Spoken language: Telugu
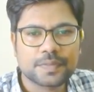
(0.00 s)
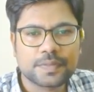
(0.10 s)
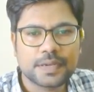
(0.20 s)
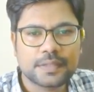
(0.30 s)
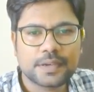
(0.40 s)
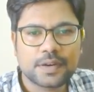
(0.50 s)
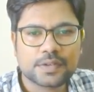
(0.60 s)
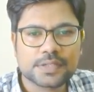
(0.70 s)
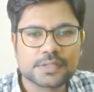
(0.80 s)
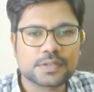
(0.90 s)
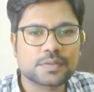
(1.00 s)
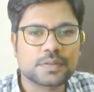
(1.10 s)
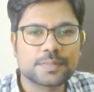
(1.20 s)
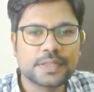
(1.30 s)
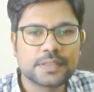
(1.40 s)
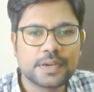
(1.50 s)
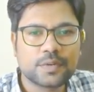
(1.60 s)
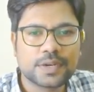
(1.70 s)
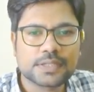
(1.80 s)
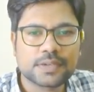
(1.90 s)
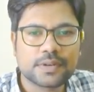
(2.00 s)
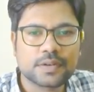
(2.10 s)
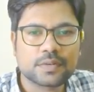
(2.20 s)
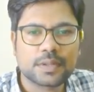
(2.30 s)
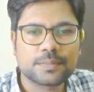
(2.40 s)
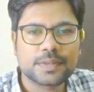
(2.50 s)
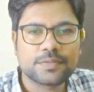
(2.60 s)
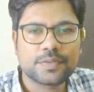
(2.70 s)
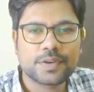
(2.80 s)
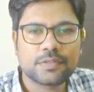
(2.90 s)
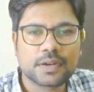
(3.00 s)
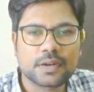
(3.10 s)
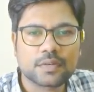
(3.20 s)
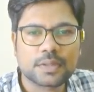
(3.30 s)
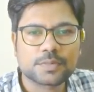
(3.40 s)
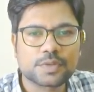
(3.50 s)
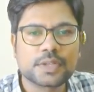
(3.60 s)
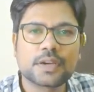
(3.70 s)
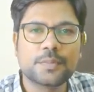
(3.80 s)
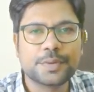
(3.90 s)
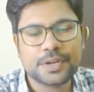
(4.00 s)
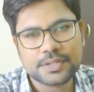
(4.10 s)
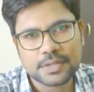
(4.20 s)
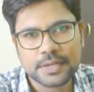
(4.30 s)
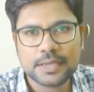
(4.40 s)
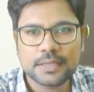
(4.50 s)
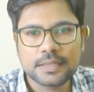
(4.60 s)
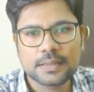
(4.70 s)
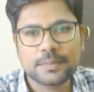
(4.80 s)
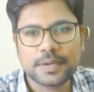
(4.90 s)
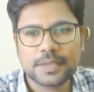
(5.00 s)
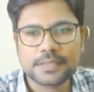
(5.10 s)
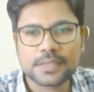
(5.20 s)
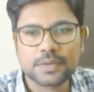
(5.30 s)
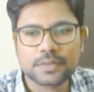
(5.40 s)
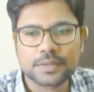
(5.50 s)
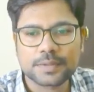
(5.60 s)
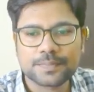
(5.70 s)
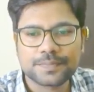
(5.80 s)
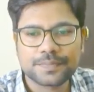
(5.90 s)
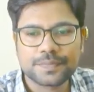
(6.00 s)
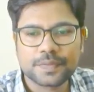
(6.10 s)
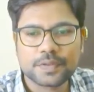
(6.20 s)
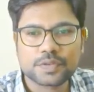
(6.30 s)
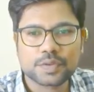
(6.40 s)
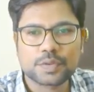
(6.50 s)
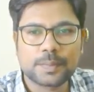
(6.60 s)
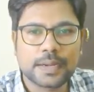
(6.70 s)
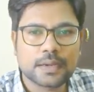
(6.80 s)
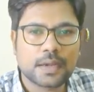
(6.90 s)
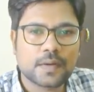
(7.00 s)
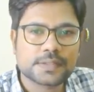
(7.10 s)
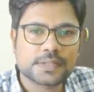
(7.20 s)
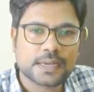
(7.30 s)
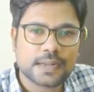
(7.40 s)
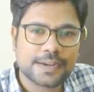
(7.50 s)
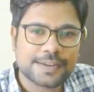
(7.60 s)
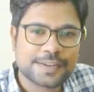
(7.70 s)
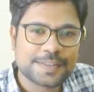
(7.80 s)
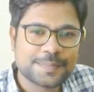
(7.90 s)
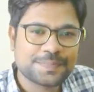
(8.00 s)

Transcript: దీన్ని త్రీ నాట్ సిక్స్ అనుకుందాం దీన్ని త్రీ ట్వంటీ సెవెన్ అనుకుందాం త్రీ ఫిఫ్టీ వన్ అనుకుందాం సో దట్ కంప్యూటేషనల్కి మనకి ఈజీగా అవుతుంది సో మనకు కావాల్సిన టార్గెట్ ఏంటి